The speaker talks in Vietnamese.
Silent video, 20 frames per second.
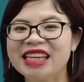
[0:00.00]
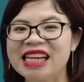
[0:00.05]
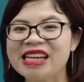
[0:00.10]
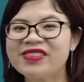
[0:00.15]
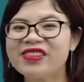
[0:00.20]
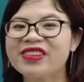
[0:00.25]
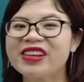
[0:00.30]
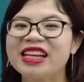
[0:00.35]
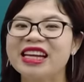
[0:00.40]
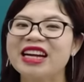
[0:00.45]
Hy
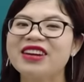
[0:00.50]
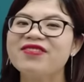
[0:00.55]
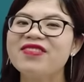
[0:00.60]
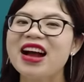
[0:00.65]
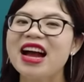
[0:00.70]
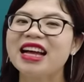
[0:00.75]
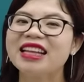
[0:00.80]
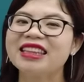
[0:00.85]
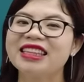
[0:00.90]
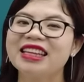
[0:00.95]
vọng là các
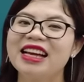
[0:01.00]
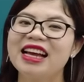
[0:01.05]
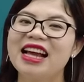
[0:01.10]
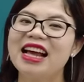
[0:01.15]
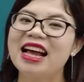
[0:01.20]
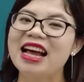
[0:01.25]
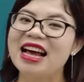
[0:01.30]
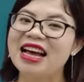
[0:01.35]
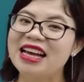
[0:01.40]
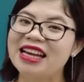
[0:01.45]
bạn
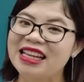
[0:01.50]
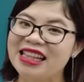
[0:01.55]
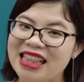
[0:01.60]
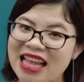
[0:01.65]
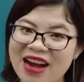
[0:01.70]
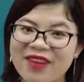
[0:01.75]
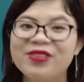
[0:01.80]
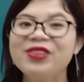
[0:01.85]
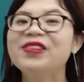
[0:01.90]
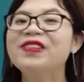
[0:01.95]

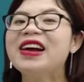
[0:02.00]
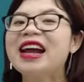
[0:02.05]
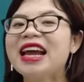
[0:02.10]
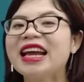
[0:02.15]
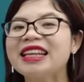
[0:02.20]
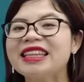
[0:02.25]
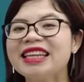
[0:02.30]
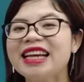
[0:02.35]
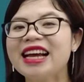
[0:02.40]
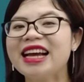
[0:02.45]
làm đúng
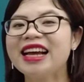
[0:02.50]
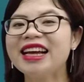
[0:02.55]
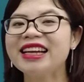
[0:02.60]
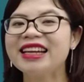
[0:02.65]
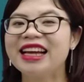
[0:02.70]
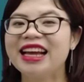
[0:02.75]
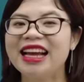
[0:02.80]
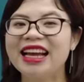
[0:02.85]
hết nhá.